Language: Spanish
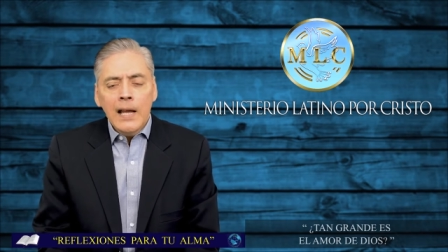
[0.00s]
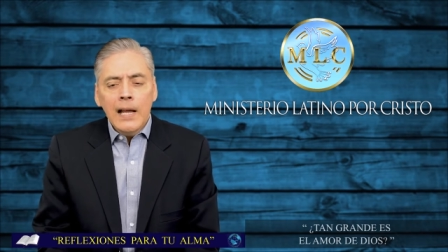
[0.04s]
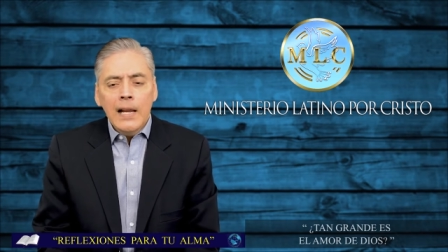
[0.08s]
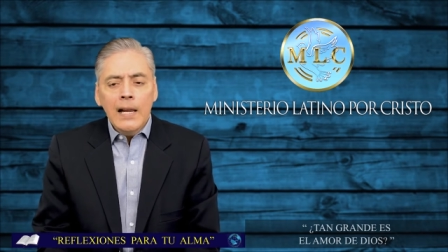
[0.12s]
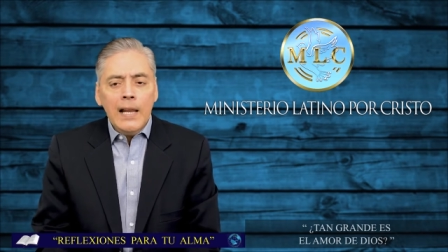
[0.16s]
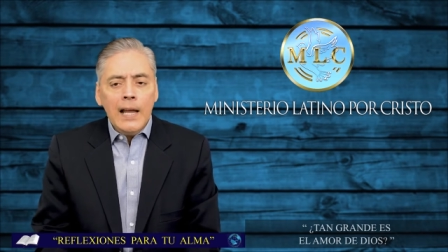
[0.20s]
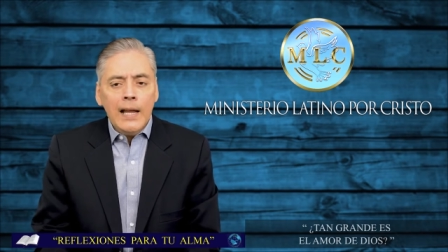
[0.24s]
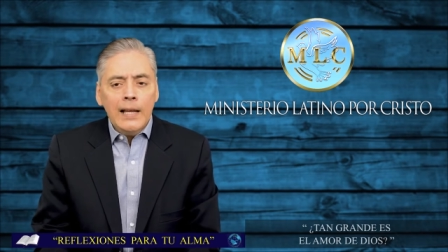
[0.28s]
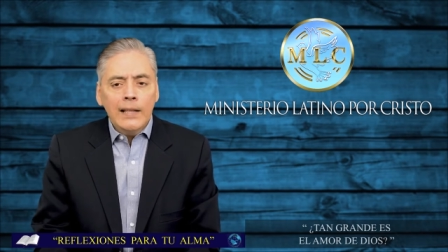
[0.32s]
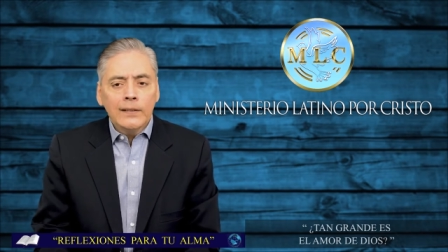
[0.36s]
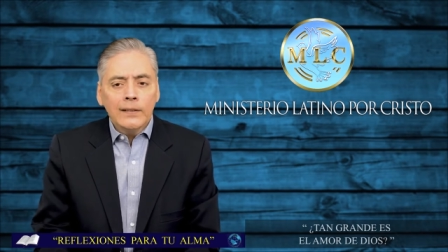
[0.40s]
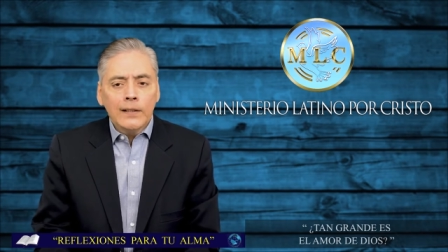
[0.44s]

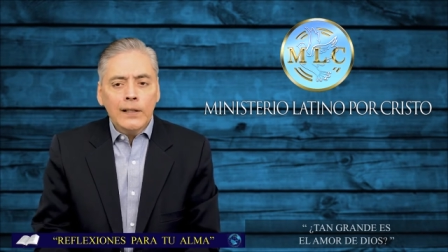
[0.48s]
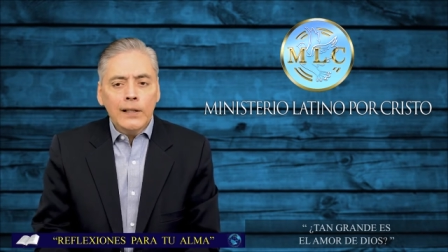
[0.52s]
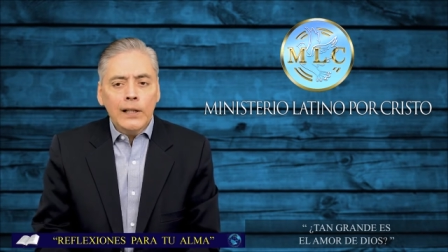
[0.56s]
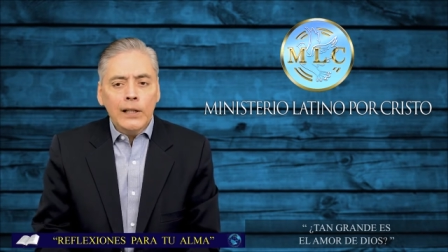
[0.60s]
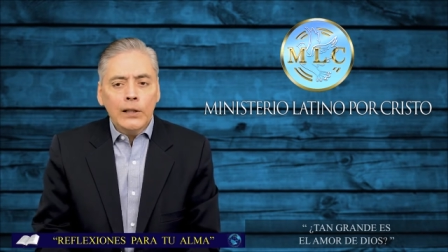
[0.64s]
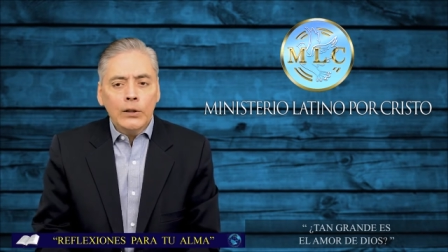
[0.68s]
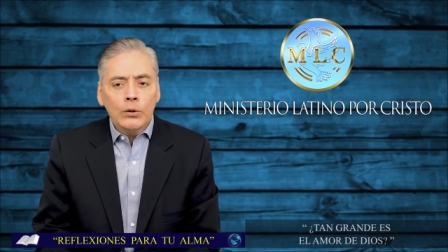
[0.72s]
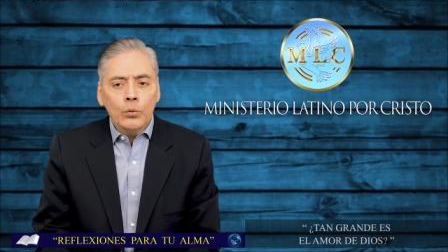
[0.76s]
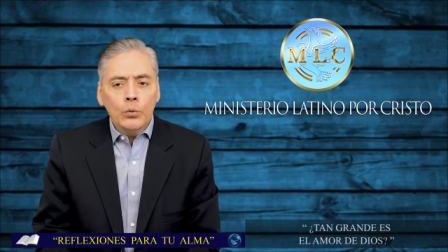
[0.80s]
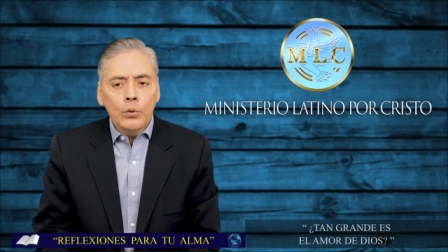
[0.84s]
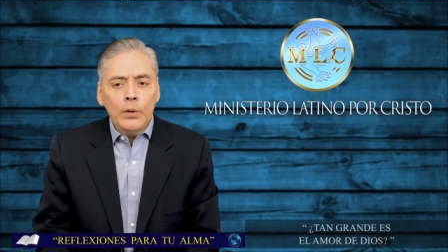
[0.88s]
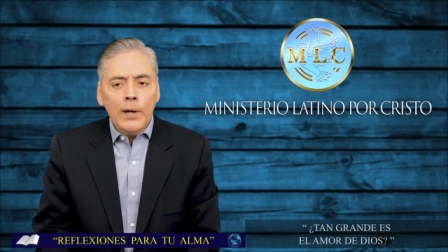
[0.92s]
la
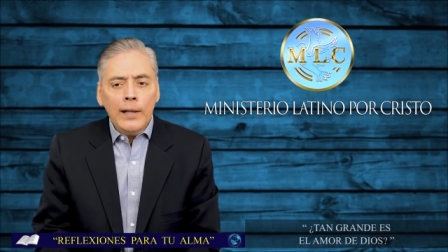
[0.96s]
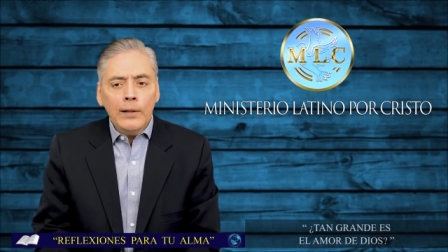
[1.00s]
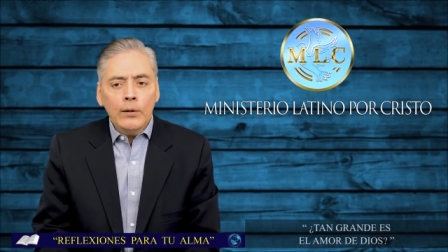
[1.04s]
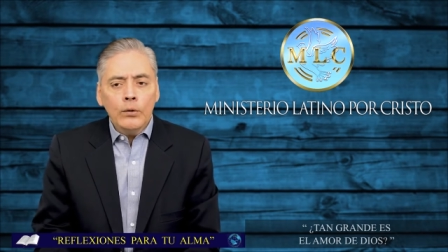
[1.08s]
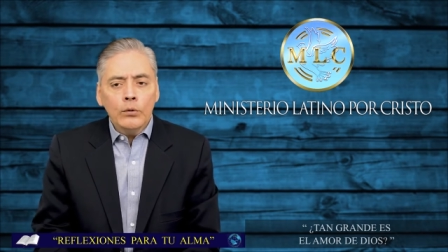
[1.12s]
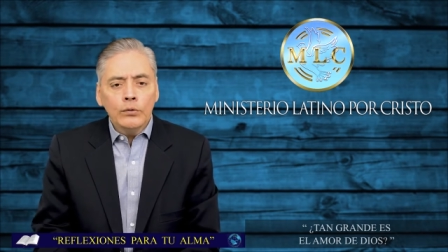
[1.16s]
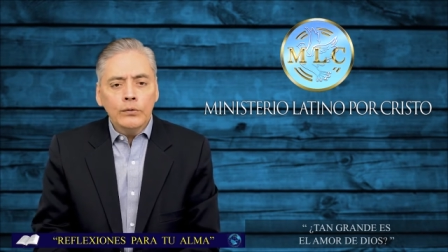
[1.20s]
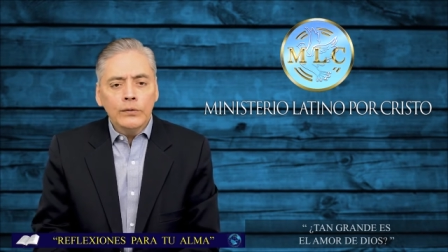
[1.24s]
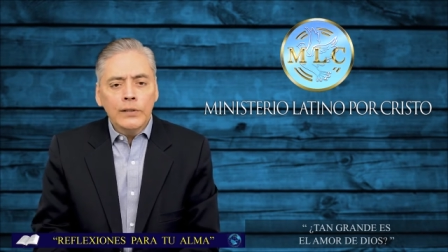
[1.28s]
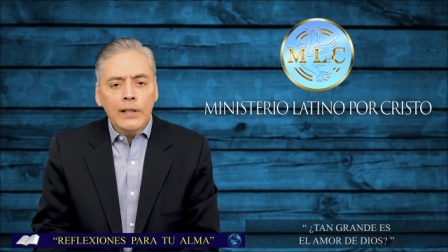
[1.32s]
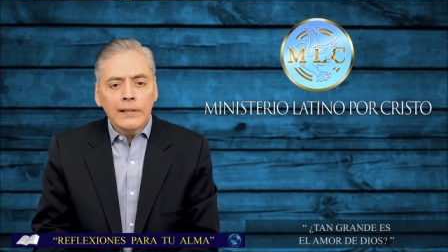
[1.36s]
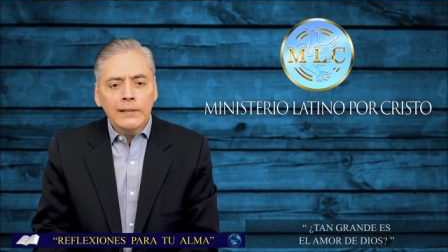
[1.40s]
escritura
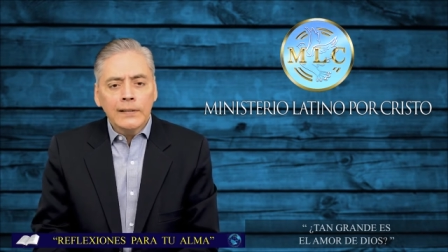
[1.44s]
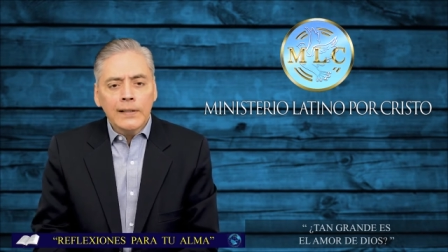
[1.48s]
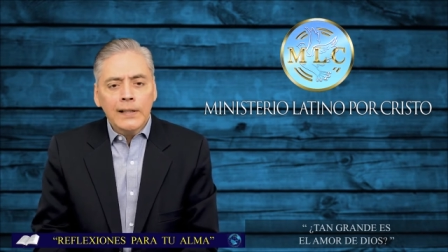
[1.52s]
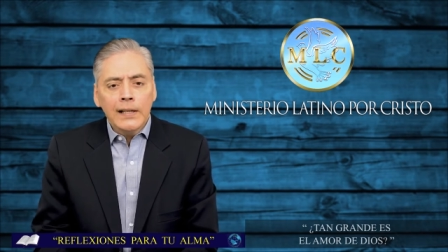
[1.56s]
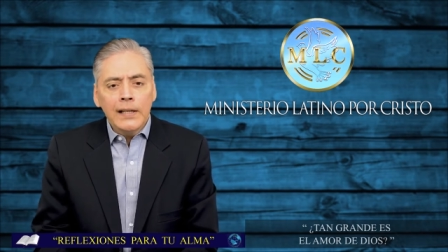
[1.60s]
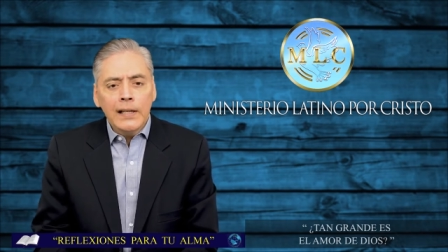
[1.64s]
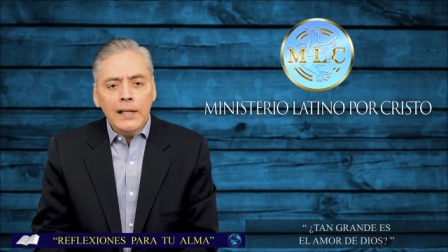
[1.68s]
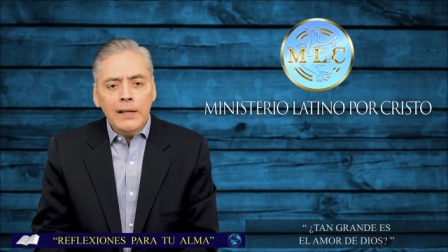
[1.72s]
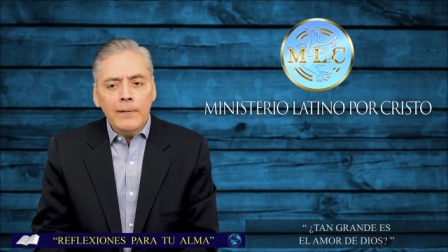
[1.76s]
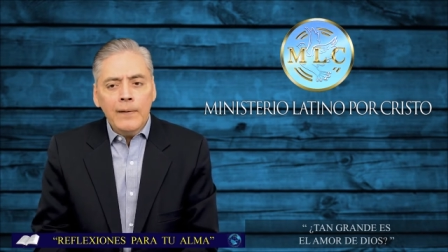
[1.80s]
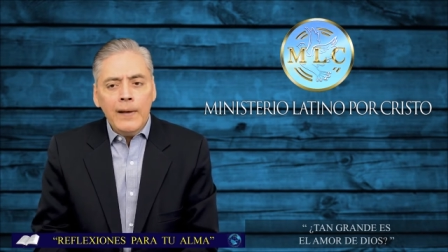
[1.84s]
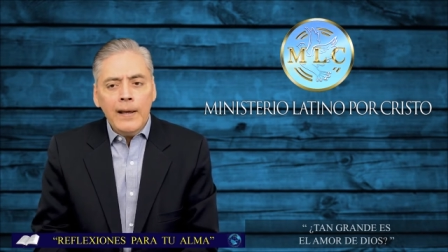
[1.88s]
nos
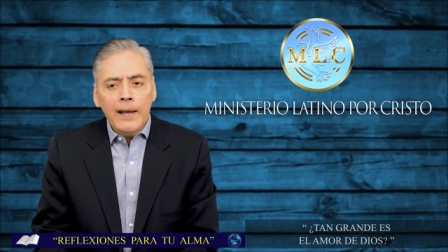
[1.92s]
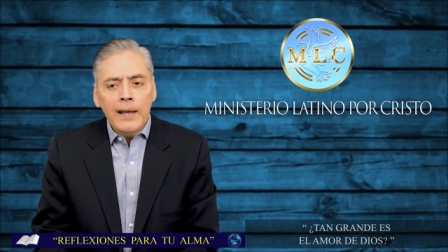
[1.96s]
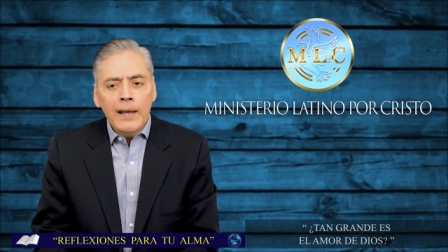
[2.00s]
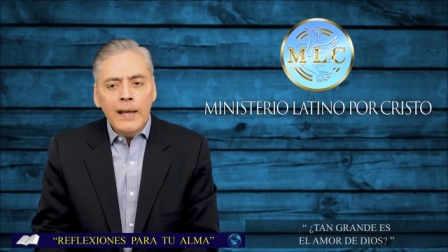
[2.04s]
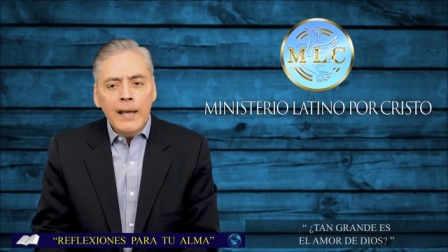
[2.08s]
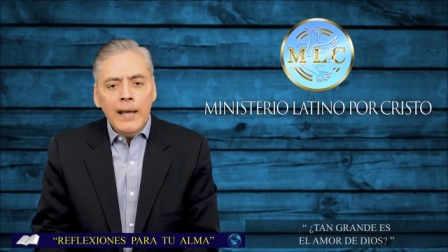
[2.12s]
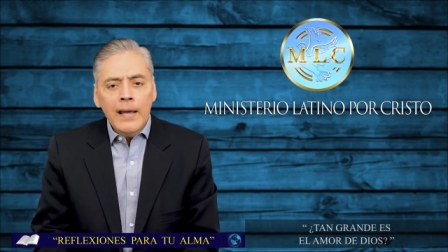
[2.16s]
describe